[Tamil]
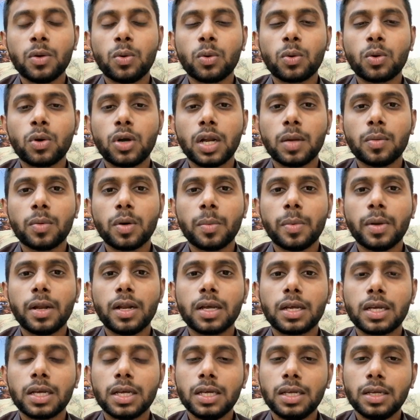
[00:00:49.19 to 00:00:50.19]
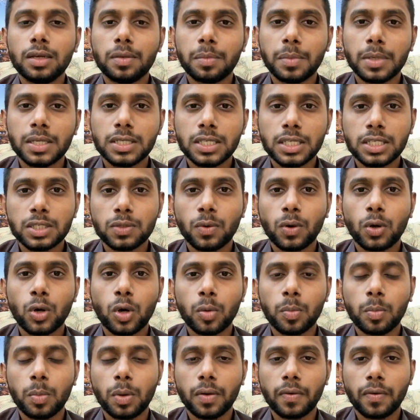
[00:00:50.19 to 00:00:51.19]
உங்களுடைய மொபைலுக்கு மெசேஜ்
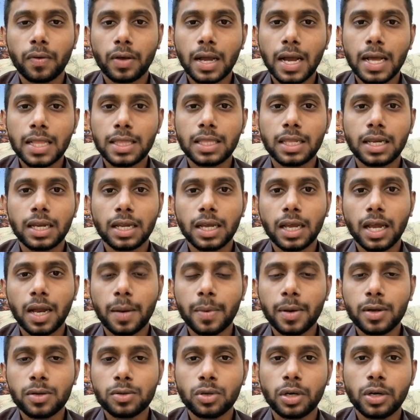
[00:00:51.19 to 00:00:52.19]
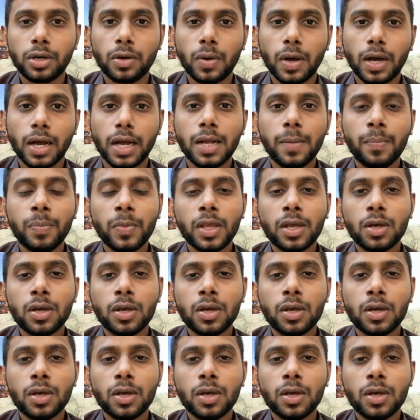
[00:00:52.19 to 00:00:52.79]
வரும் காத்துருங்க அப்படின்னு சொல்லிடுவாங்க